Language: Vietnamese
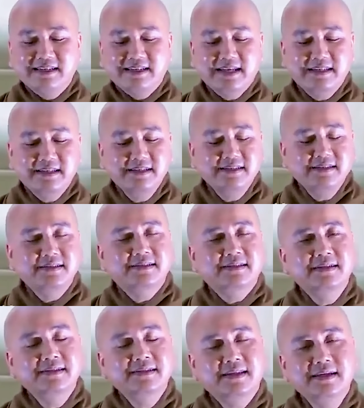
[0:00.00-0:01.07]
Cái
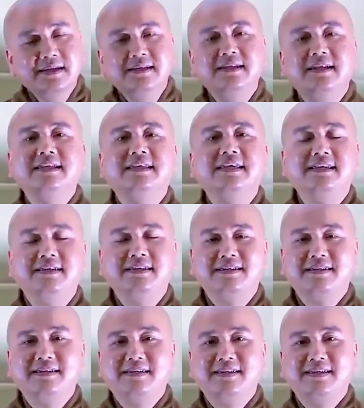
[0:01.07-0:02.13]
thứ tư là gì?
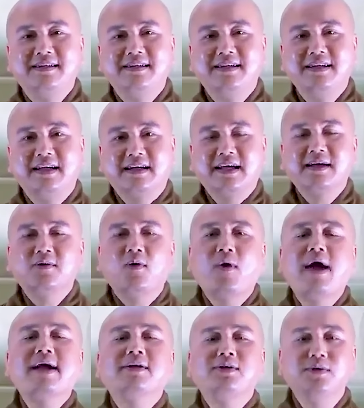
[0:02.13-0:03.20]
Là cái
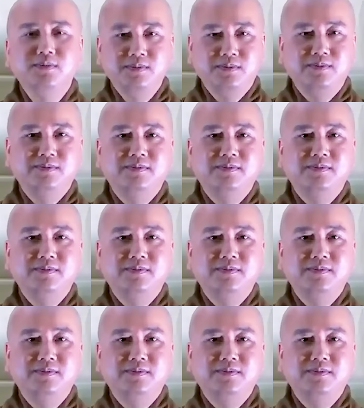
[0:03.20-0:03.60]
khoan dung,